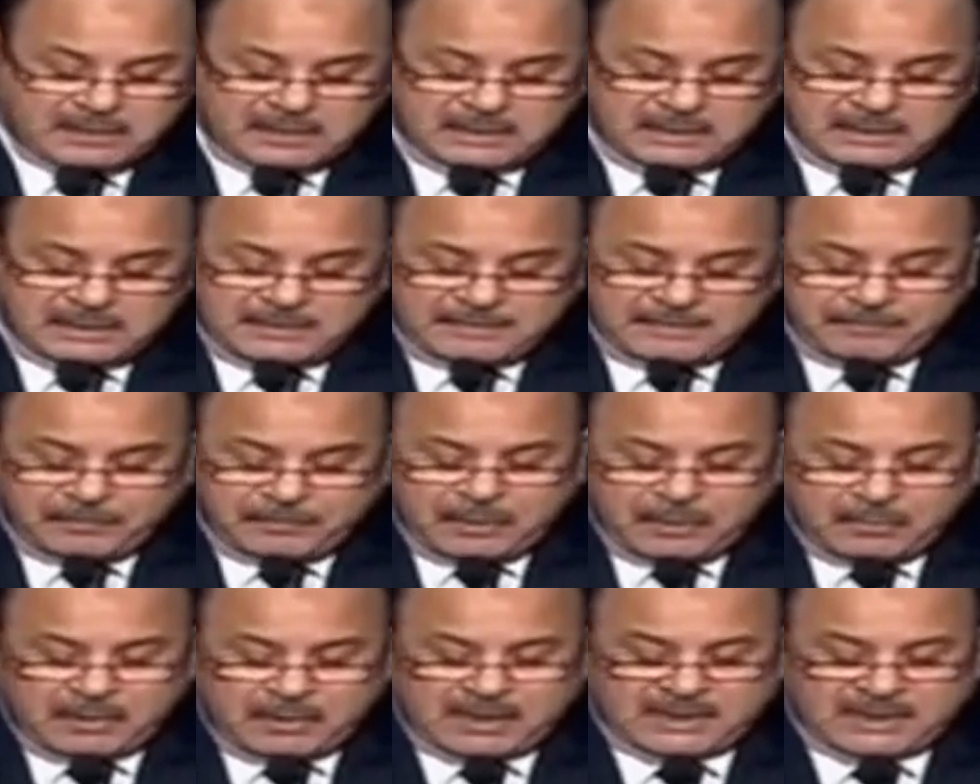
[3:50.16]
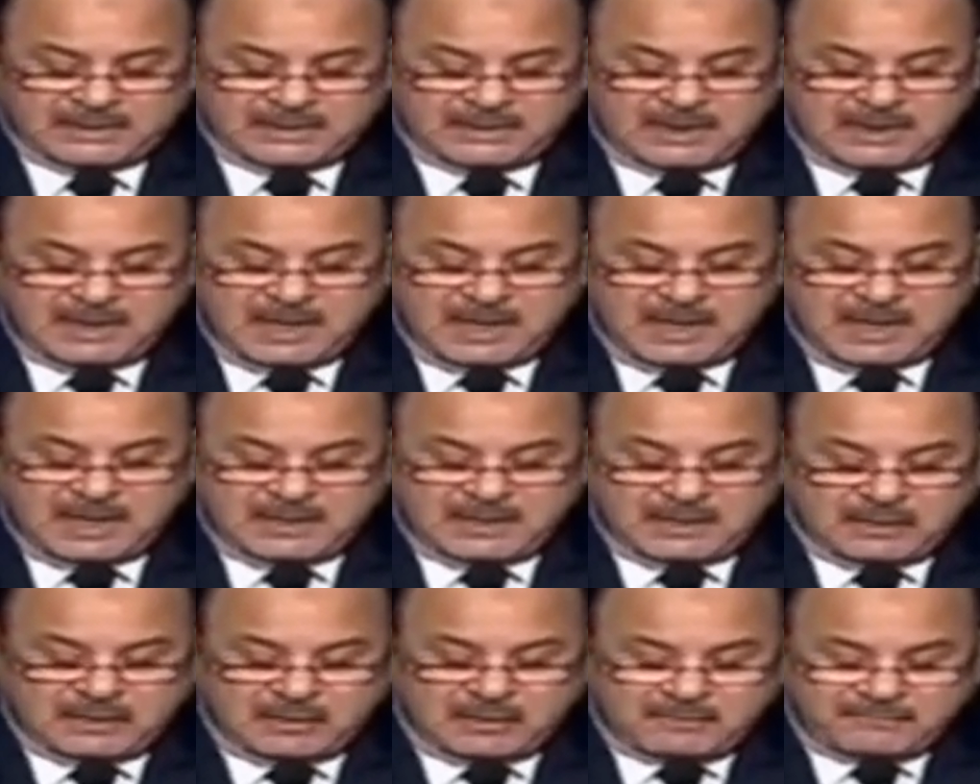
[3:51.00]
واختياركم
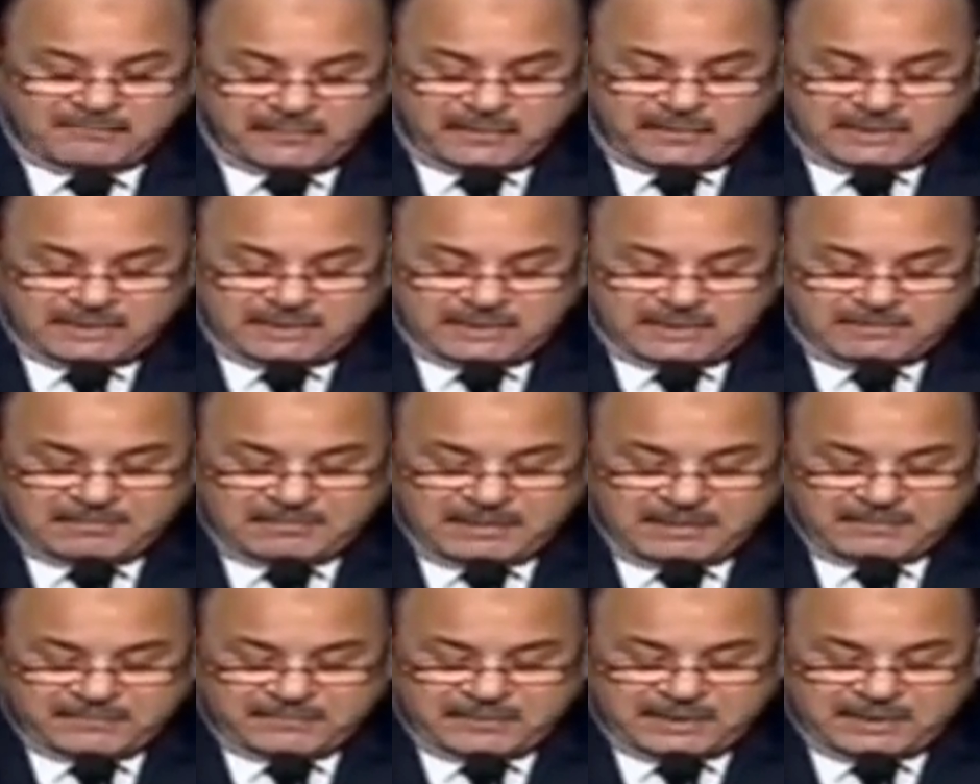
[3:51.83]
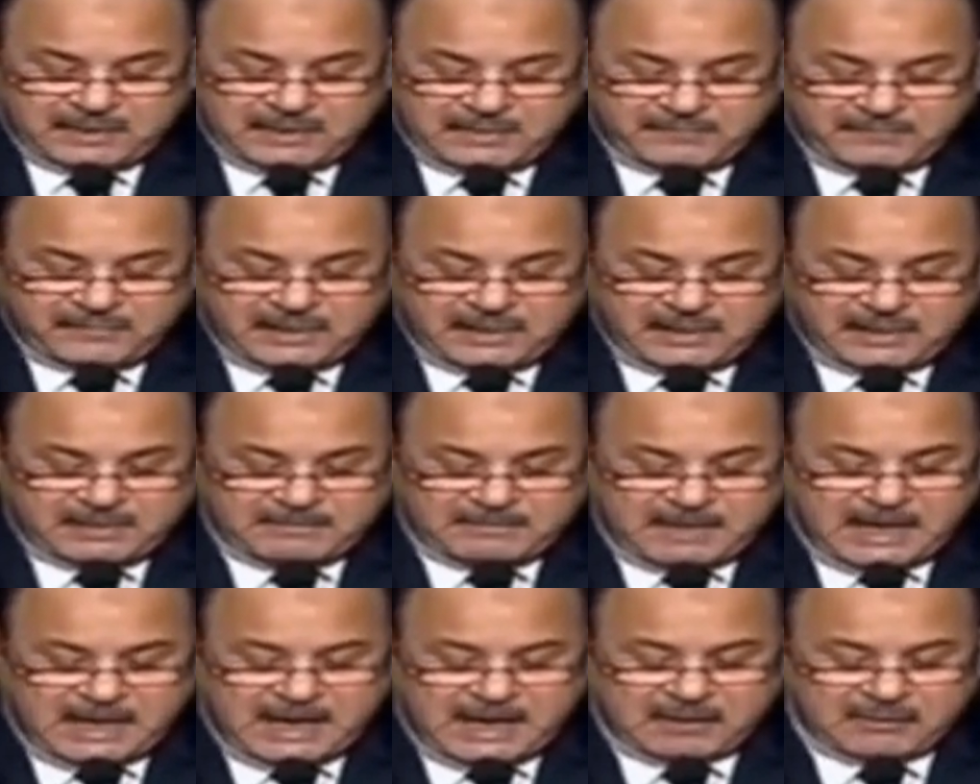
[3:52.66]
في, إجماع
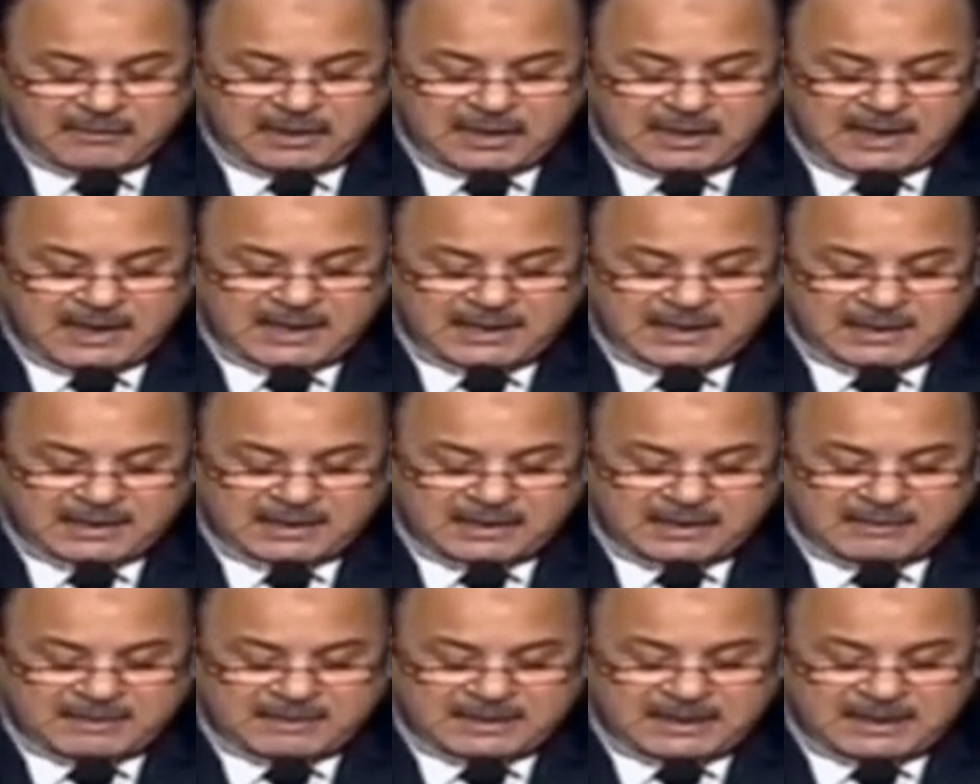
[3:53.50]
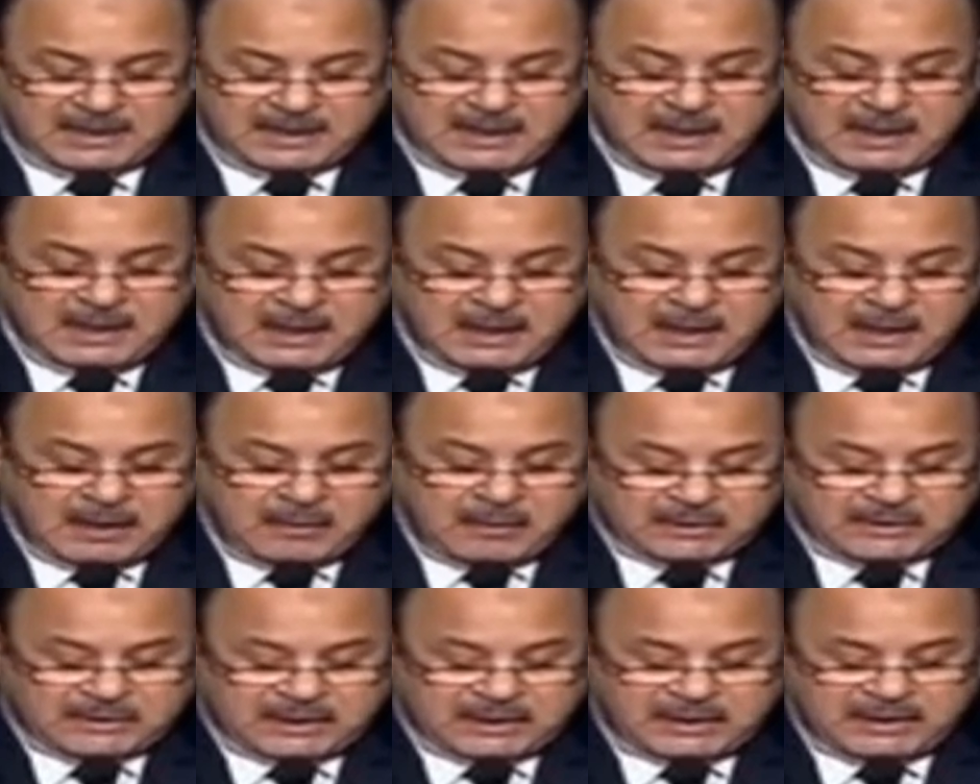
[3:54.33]
أكد مدى
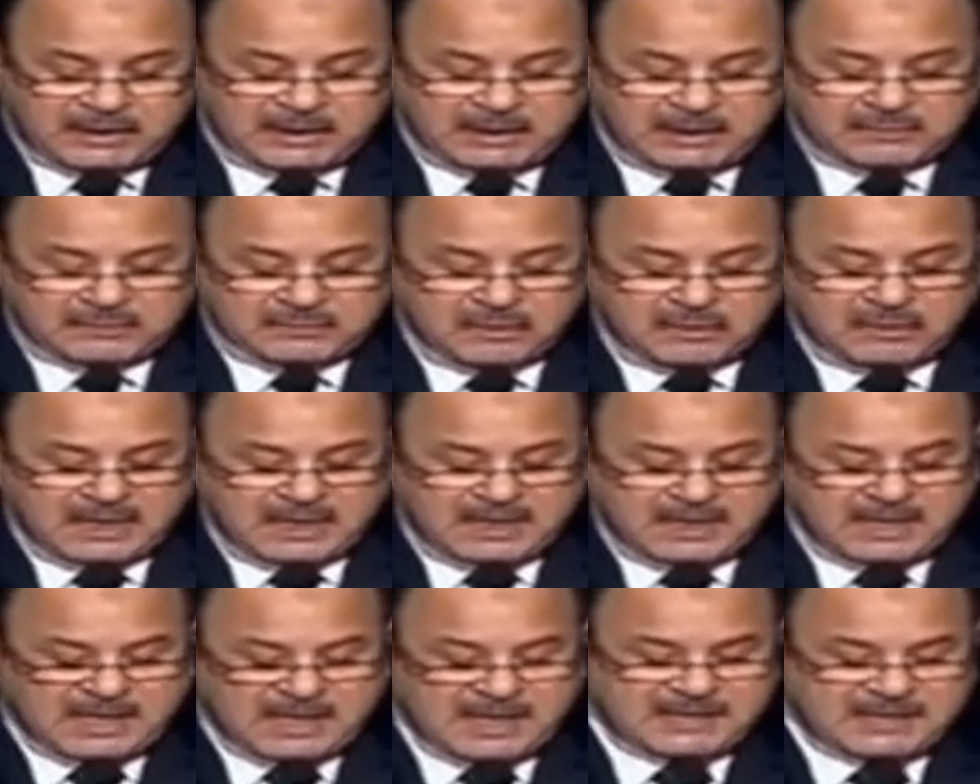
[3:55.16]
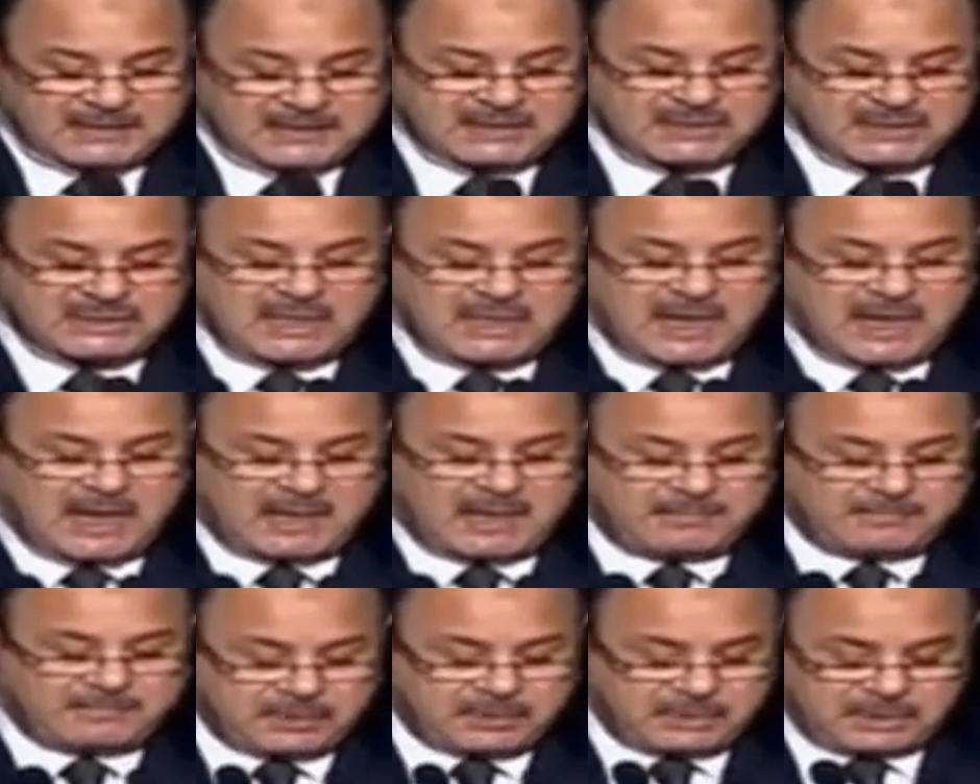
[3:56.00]
وطنية ووعي هذا الشعب
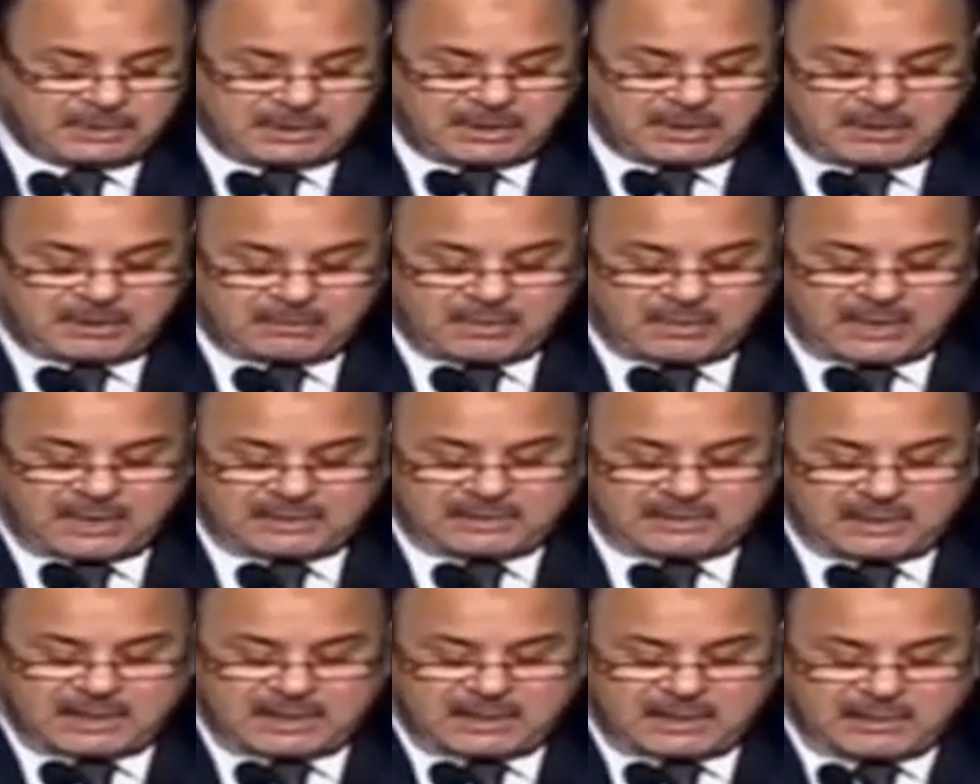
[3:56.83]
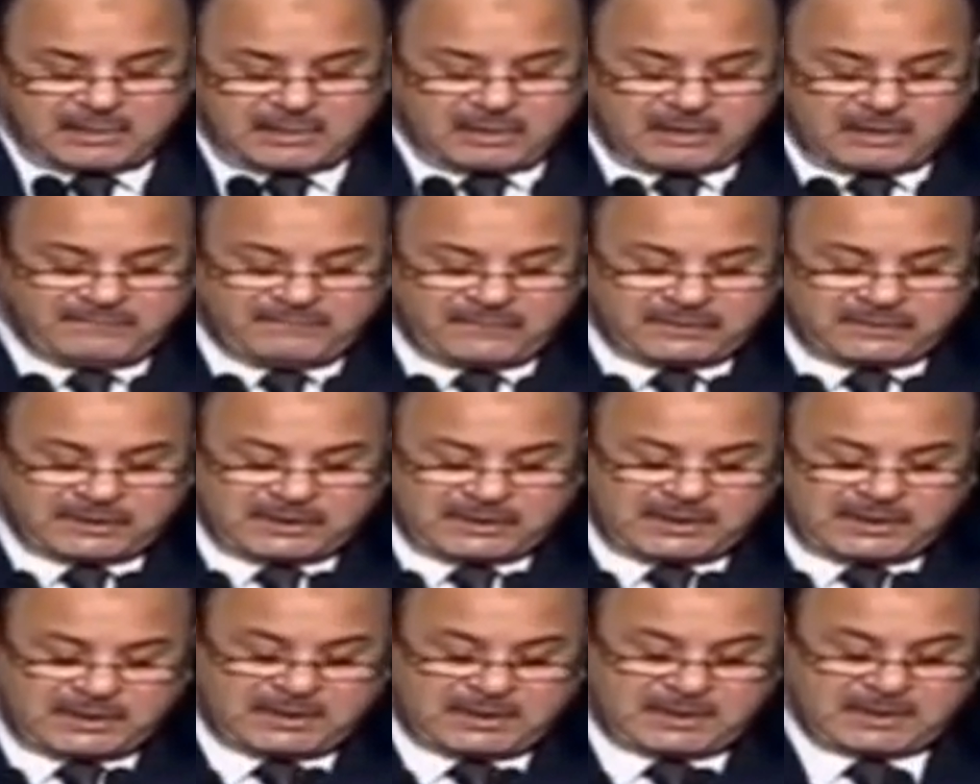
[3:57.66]
وإدراكه الفطري
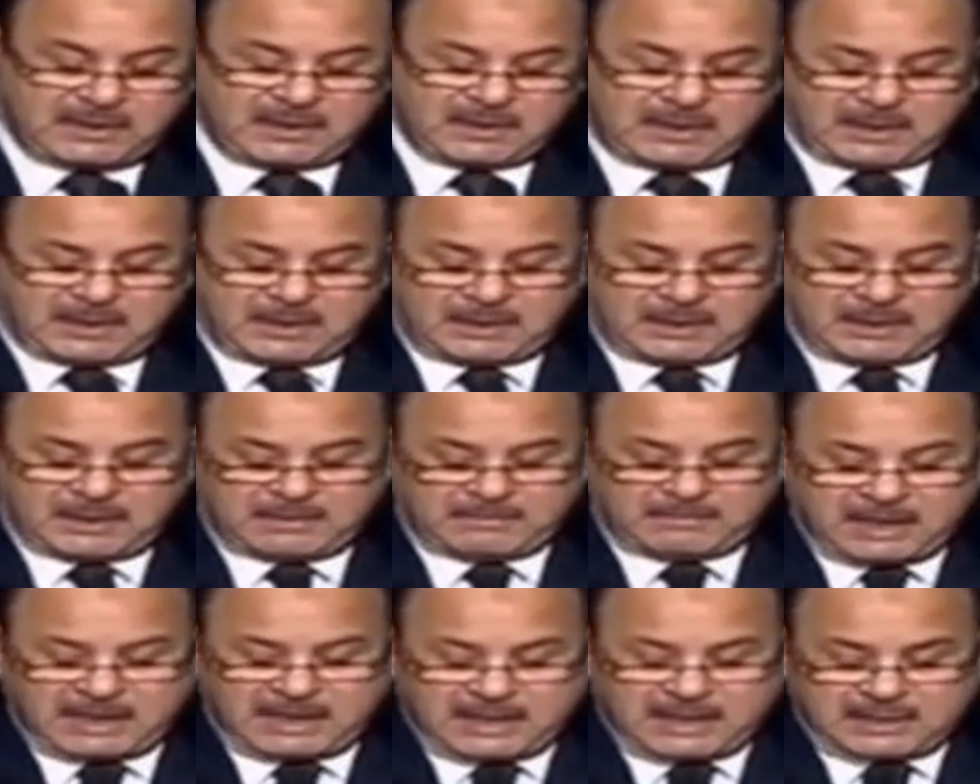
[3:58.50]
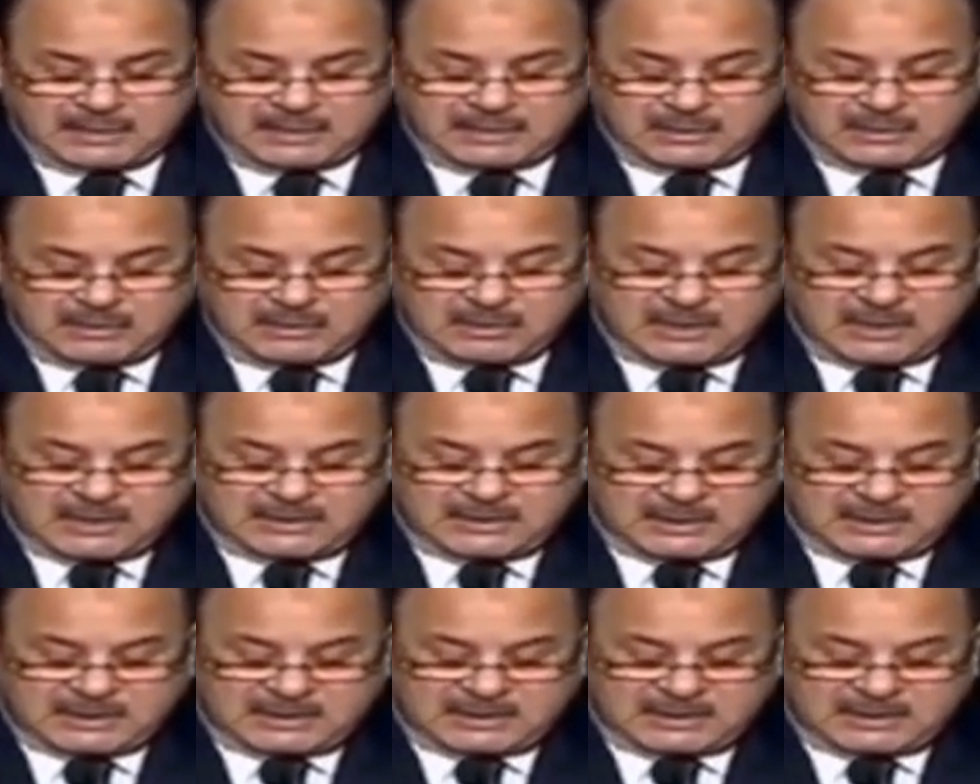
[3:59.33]
للمخاطر التي تدفعه